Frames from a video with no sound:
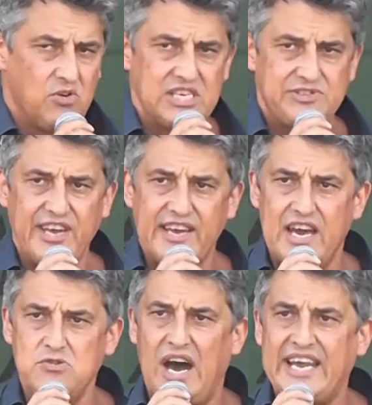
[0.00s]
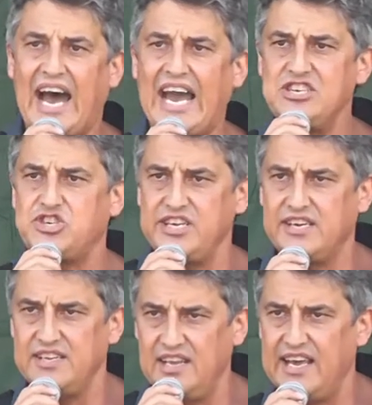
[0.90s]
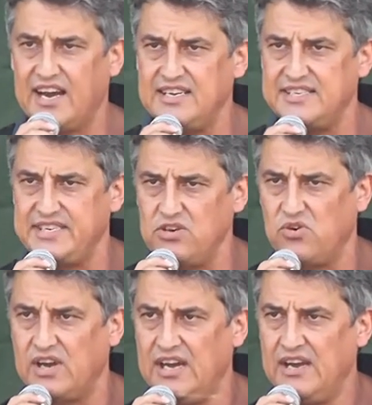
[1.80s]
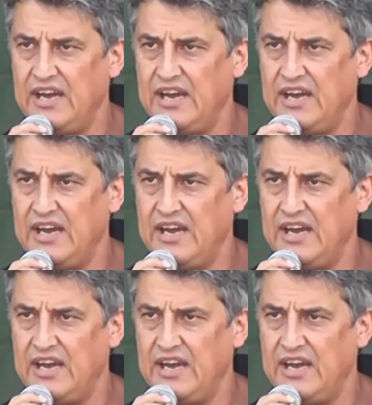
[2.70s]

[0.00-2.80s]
Und das wäre ja nur ein Einstieg in die Legalisierung.